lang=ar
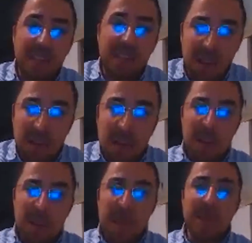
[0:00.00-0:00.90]

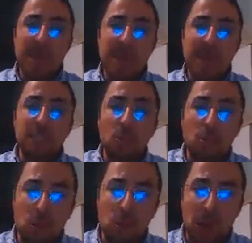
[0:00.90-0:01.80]
الفكره اللي
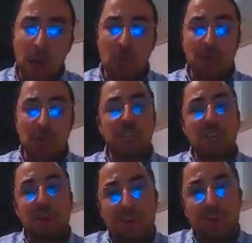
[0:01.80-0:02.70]
غادي نطوروها
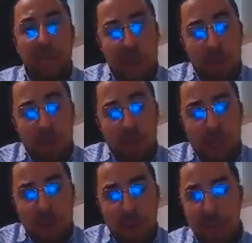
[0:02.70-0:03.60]
او داك الشاب
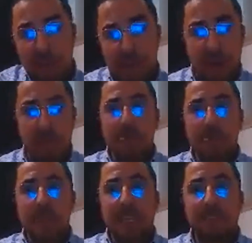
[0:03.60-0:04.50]
المغربي او الشابه
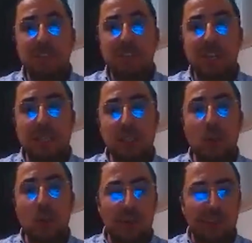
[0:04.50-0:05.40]
المغربيه كيفاش غادي
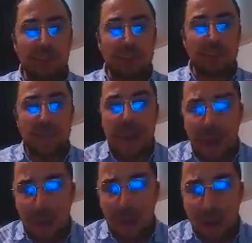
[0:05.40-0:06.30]
تطور الفكره
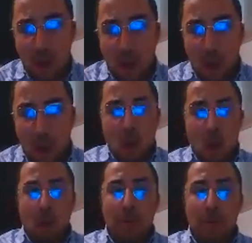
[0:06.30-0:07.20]
ديالها
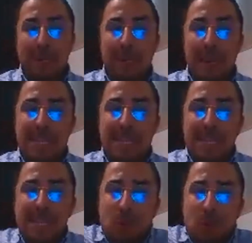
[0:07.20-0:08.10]
وهذاك
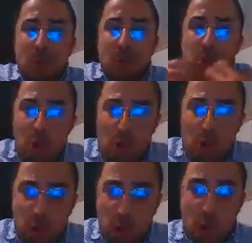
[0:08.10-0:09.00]
العزيمه
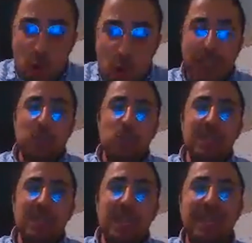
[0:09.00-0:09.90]
والطموح
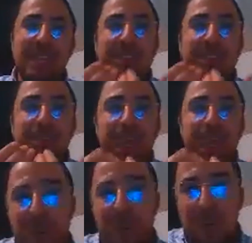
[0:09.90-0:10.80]
وغادي توصل لهذيك
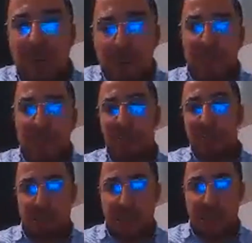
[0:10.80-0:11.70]
ليطاب فينال هي
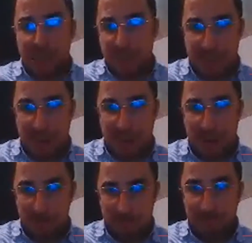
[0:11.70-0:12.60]
باش تاسس الشركه
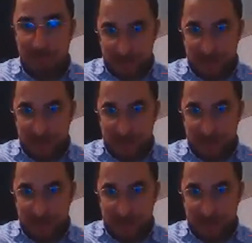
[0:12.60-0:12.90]
ديالها